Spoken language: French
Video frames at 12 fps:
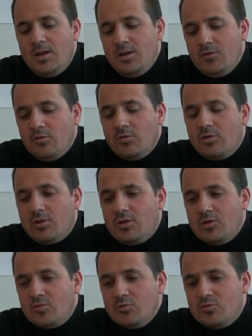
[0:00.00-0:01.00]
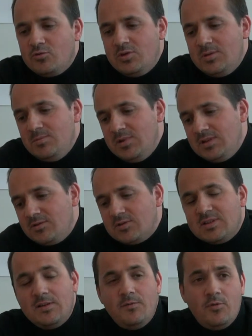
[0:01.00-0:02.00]
Et donc je me suis mis sur
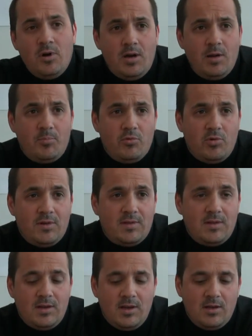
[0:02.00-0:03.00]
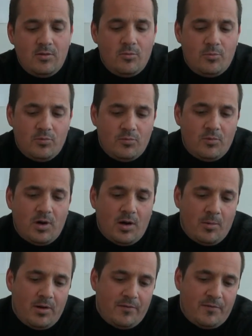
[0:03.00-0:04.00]
cette voie pour essayer de
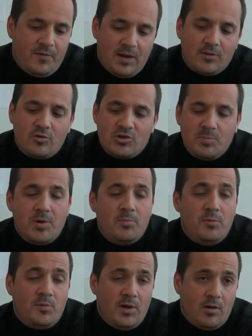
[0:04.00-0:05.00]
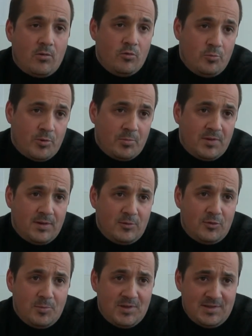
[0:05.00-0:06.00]
pouvoir faire ce que j'ai pas pu faire en loupant mes
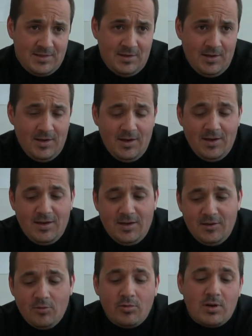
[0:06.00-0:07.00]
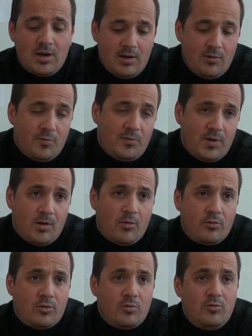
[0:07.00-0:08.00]
études de médecine et donc aller le faire en
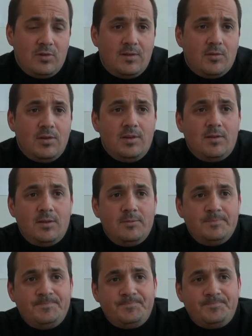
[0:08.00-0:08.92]
tant que nutritionniste.